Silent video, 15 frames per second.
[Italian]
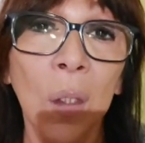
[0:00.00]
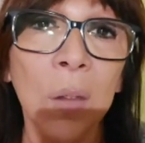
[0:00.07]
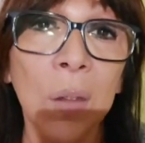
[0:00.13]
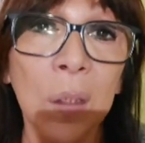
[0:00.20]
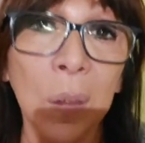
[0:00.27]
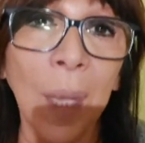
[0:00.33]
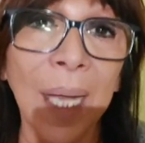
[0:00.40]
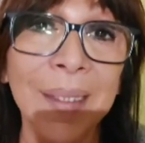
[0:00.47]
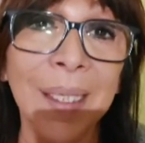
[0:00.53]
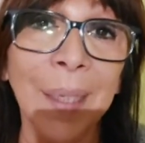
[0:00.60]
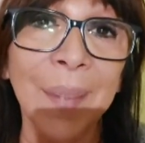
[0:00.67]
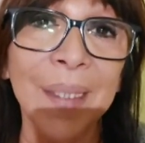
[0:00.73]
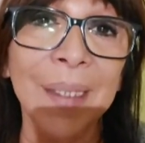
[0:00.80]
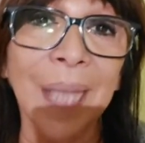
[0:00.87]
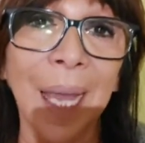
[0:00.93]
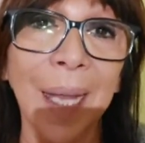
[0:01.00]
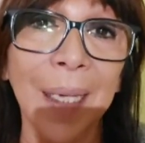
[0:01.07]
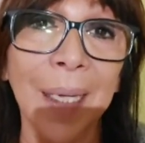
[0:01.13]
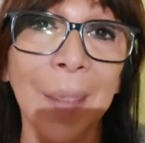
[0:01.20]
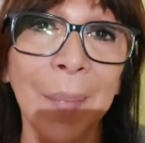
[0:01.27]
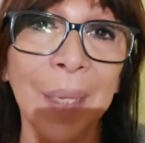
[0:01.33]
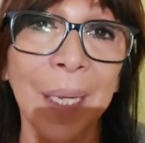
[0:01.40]
continuate a
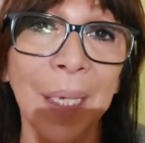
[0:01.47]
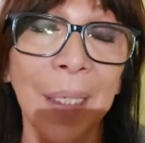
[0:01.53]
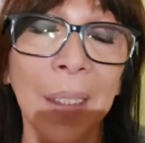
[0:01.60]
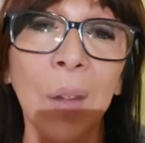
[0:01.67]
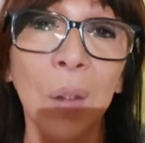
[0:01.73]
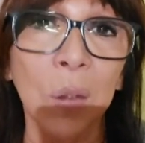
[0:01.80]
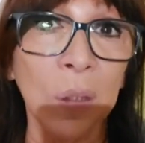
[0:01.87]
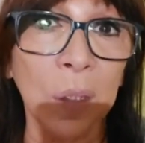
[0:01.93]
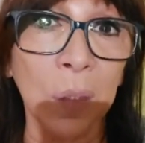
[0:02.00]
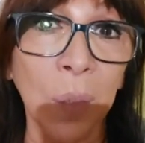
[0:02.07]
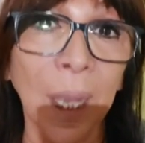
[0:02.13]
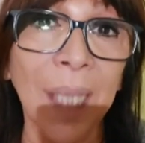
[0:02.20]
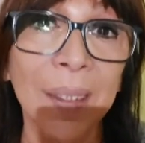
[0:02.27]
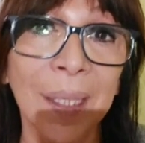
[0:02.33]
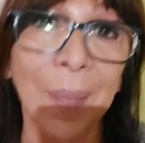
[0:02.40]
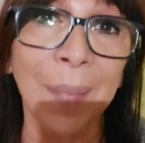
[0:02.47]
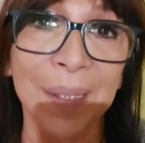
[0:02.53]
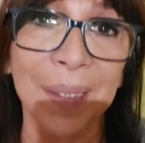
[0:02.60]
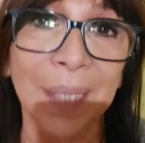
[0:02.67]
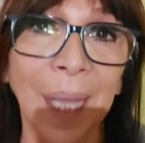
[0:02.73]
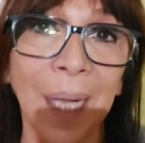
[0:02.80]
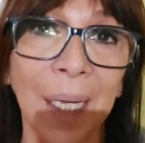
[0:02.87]
mandare le mail, continuate a
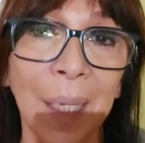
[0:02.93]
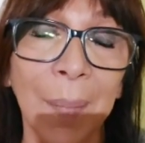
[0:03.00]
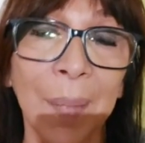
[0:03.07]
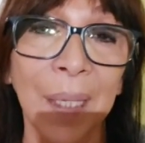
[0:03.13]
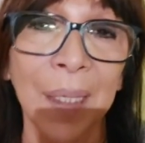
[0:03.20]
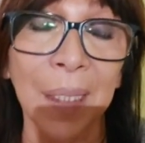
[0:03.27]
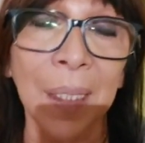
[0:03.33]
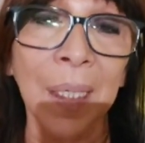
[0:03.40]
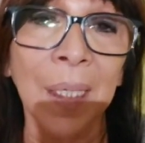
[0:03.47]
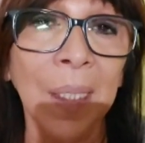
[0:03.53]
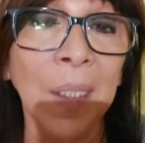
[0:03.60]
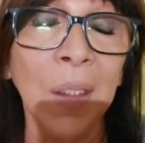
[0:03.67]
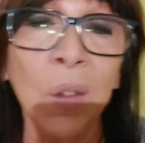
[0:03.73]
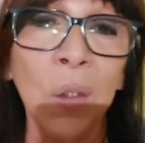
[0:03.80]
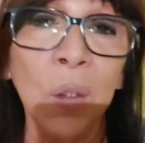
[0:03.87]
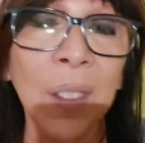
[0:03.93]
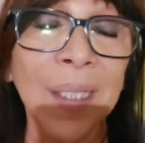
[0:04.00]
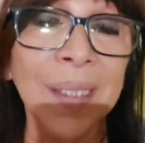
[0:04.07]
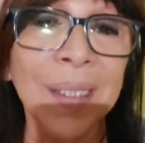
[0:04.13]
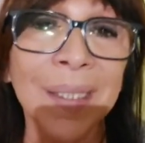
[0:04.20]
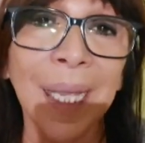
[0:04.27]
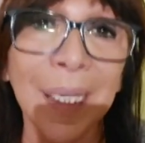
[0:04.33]
mandare le mail, non
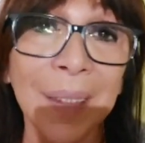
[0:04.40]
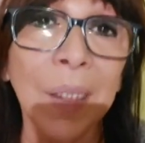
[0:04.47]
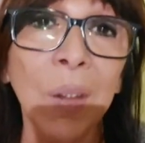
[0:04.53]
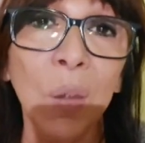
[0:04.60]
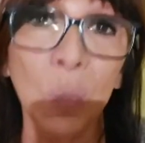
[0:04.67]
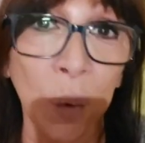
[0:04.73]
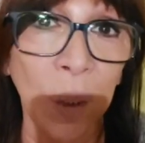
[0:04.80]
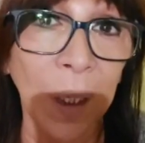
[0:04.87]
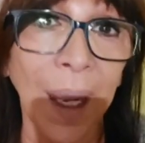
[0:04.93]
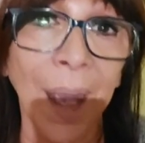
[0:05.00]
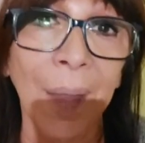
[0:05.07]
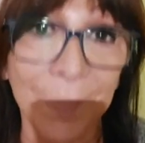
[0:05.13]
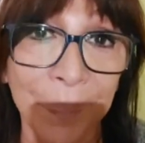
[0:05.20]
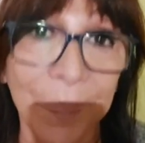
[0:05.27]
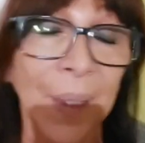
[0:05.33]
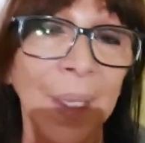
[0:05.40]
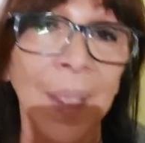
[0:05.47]
rischiate nulla.